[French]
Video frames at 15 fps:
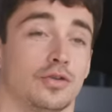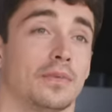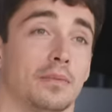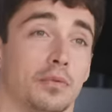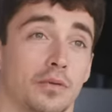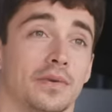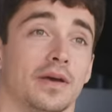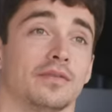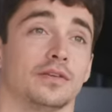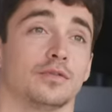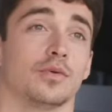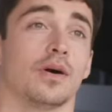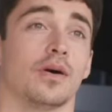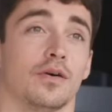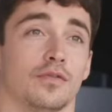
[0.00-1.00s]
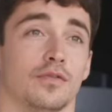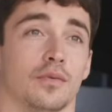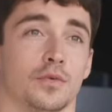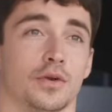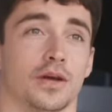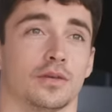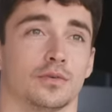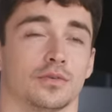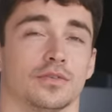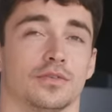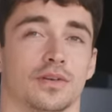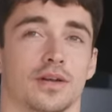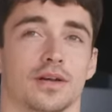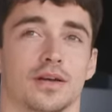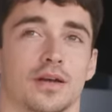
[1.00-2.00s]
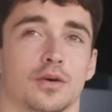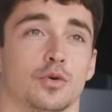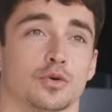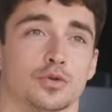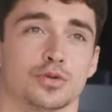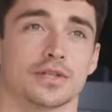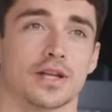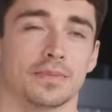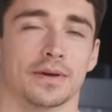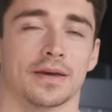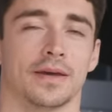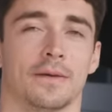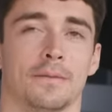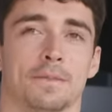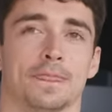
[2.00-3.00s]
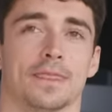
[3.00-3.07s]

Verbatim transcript: de ma première victoire en Formule 1, donc c'était la, course juste après.